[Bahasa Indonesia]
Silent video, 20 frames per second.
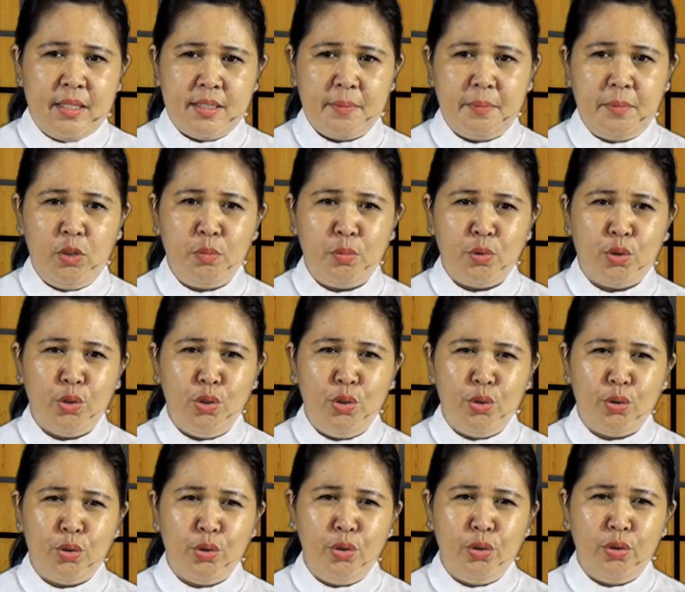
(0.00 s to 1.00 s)
Sebelum
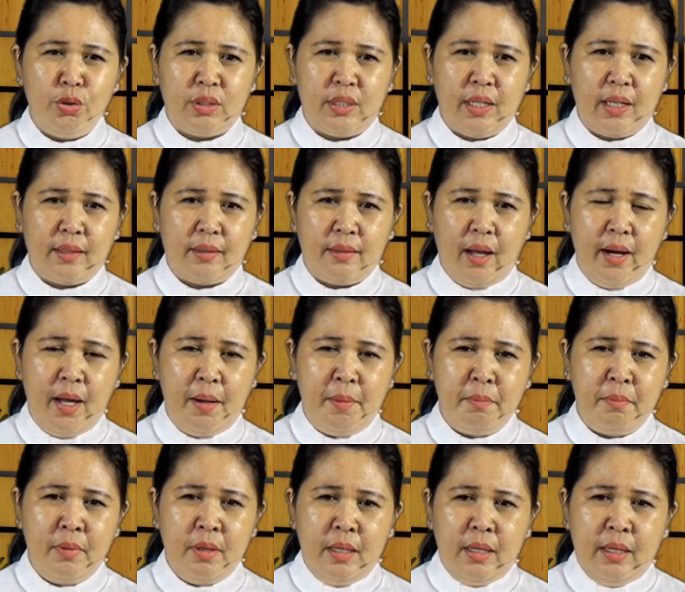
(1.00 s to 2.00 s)
gunung-gunung
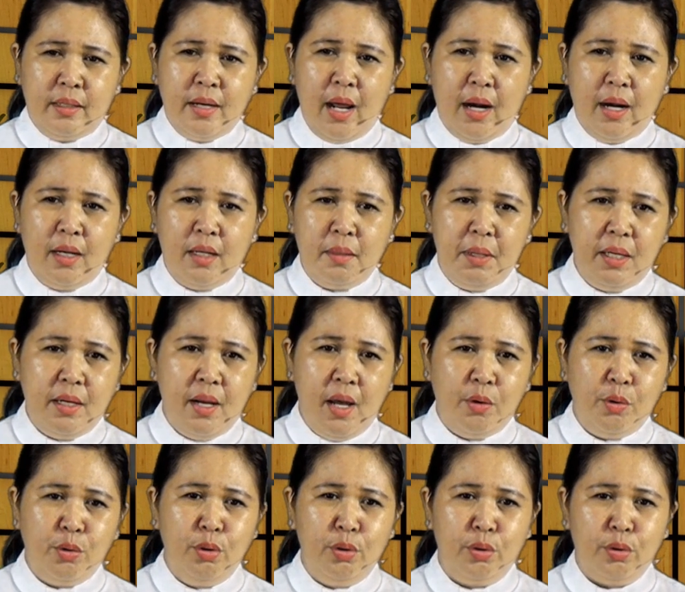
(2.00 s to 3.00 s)
tertanam dan lebih
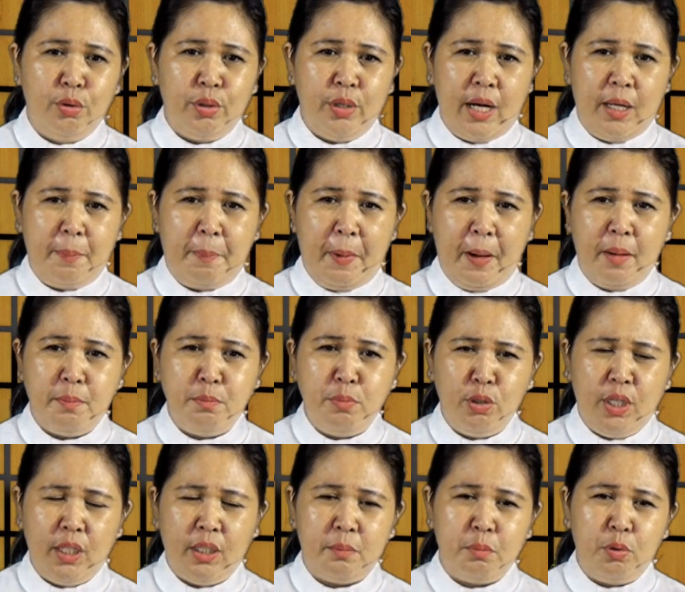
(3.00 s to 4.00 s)
dahulu daripada
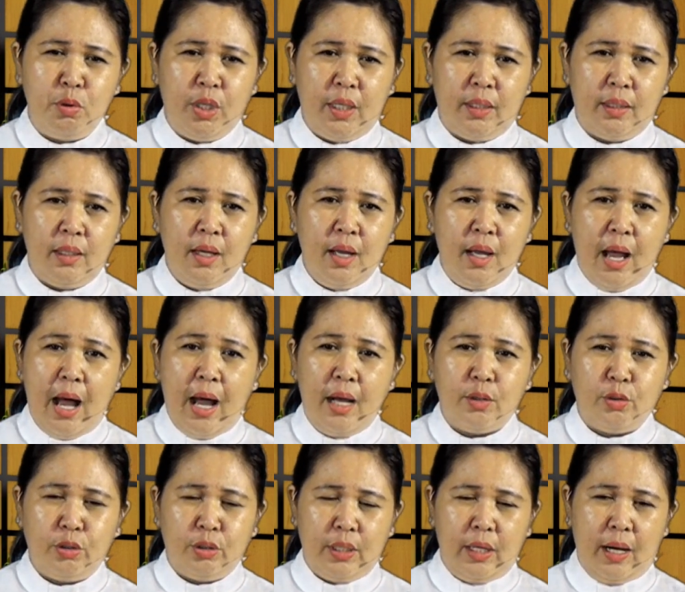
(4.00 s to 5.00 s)
bukit-bukit,
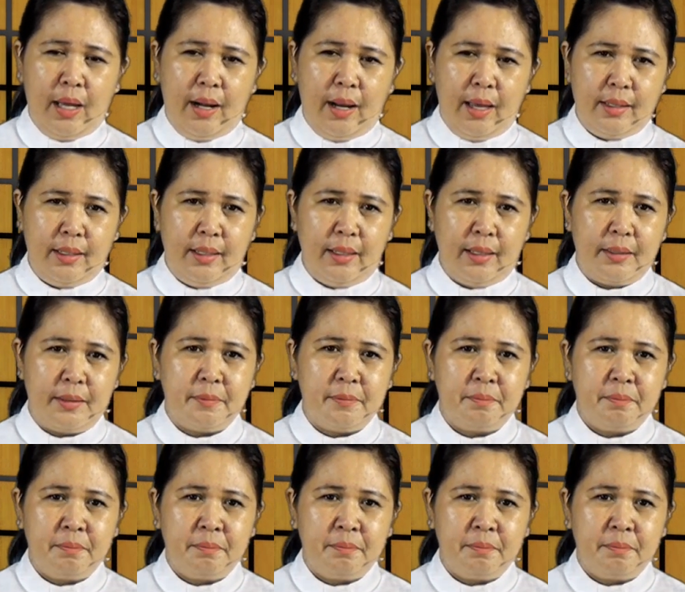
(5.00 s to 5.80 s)
aku telah lahir.